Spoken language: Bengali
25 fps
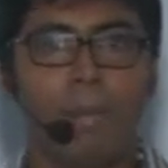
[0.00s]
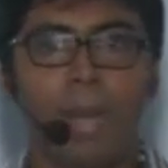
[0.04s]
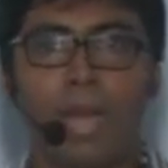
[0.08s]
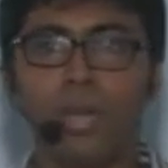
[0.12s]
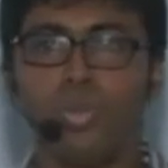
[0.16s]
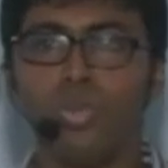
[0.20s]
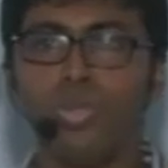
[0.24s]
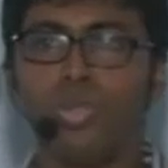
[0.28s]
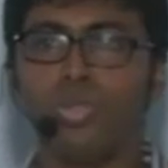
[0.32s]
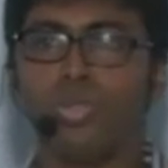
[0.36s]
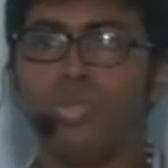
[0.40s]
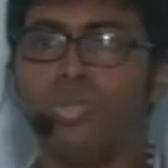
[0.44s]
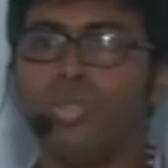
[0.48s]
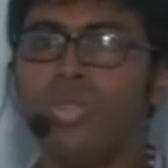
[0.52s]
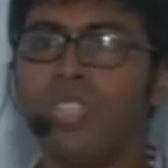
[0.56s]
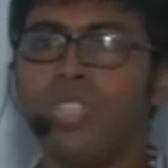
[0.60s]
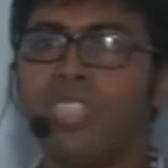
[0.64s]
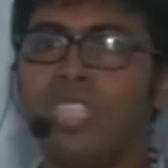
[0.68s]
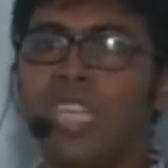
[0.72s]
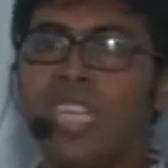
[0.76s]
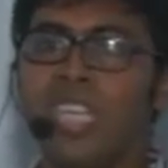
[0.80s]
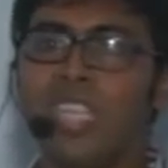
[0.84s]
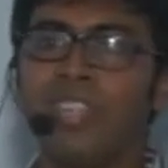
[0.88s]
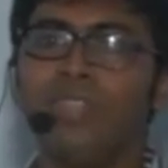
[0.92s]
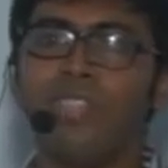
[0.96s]
মানুষ কোনো
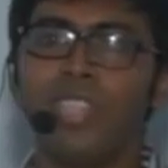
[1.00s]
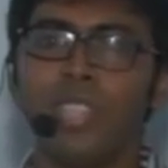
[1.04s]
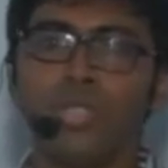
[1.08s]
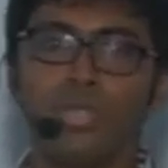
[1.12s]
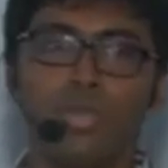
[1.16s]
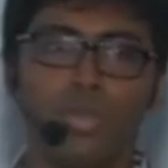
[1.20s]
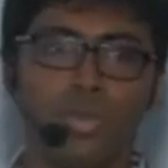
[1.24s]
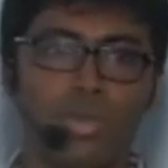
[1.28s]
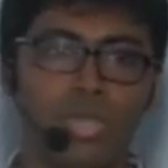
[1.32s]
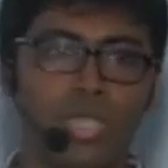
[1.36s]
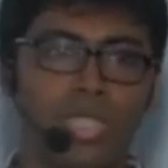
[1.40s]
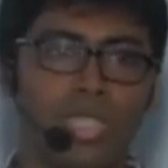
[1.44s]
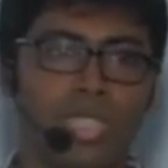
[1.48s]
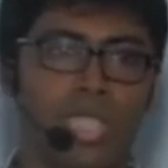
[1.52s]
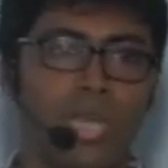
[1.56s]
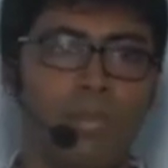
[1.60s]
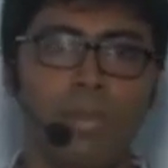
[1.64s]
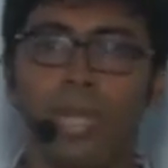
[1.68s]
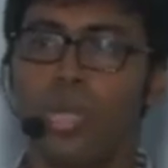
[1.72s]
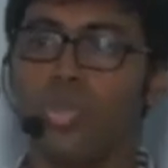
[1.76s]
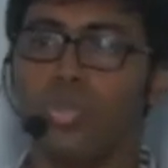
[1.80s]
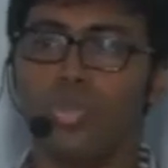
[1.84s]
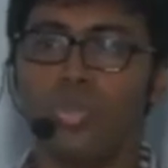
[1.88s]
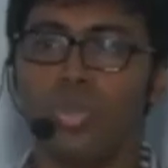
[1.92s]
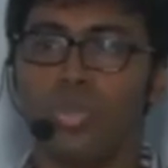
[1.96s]
ক্রিয়েটিভ কিছু করতেছে না
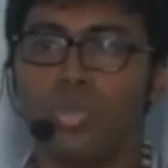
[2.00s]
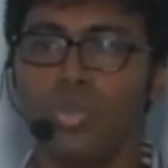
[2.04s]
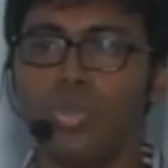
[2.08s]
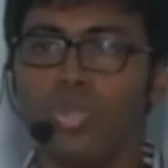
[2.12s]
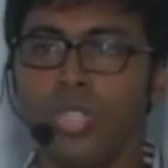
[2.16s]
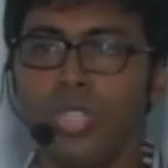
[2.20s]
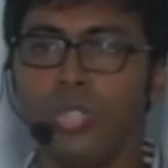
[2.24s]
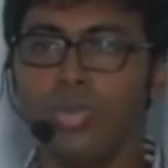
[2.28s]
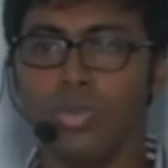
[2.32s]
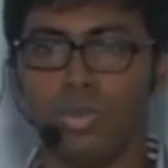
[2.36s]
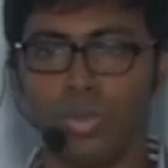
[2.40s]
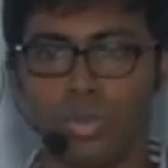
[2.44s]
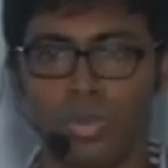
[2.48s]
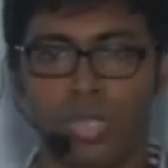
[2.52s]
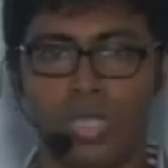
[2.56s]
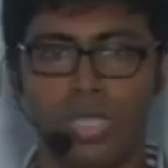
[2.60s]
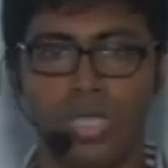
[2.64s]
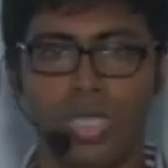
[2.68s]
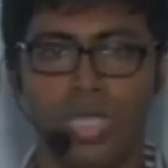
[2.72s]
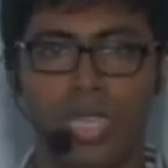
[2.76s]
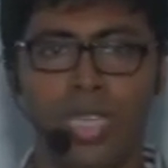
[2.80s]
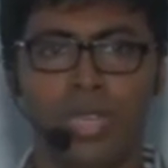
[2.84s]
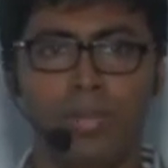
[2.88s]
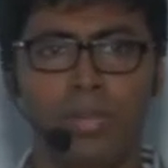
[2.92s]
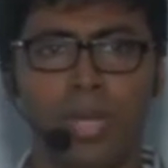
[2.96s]
মানুষ নতুন কিছু
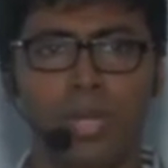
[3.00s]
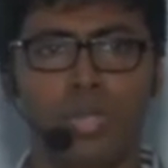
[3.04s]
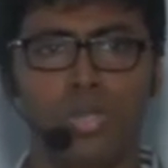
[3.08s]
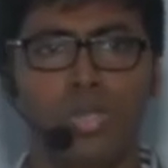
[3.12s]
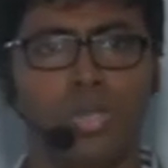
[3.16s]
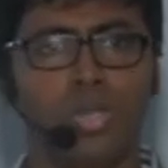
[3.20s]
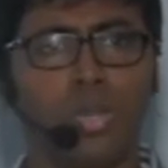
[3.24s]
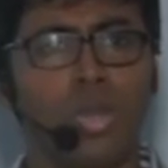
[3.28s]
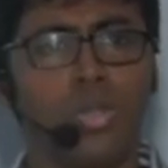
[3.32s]
করতেছে না মানুষ